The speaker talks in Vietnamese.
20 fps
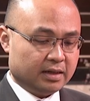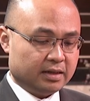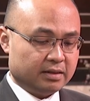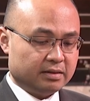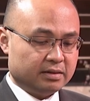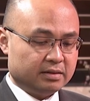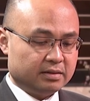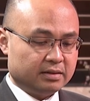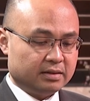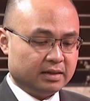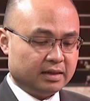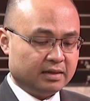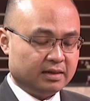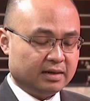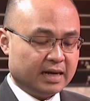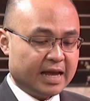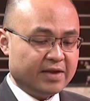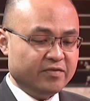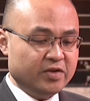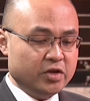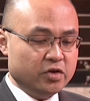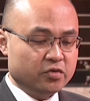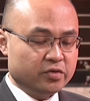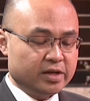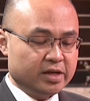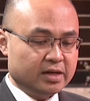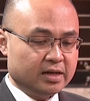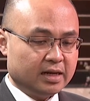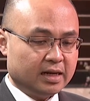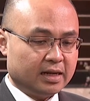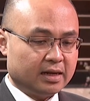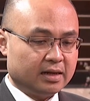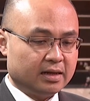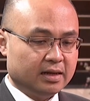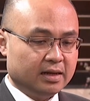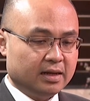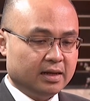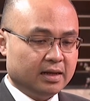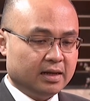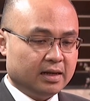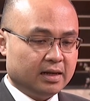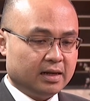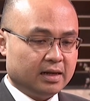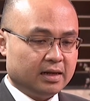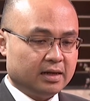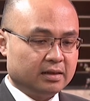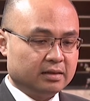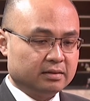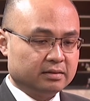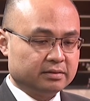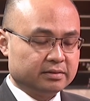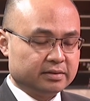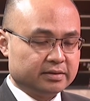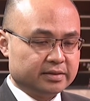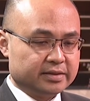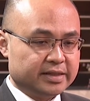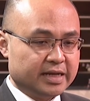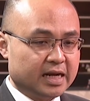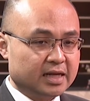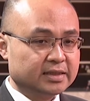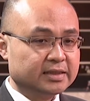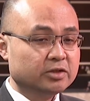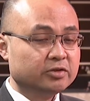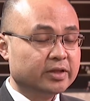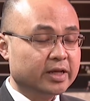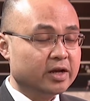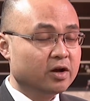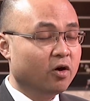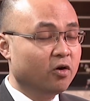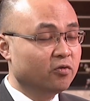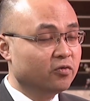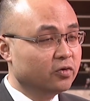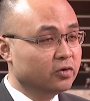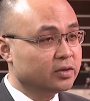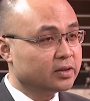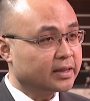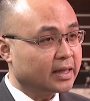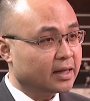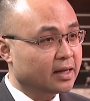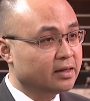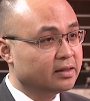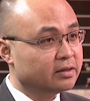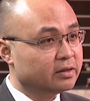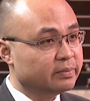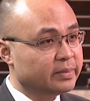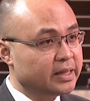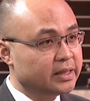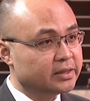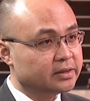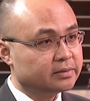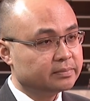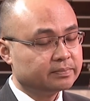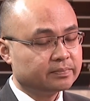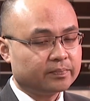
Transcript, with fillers: uh, lấy ví dụ như là uh, chợ siêu thị Whole Foods tại Huntington Beach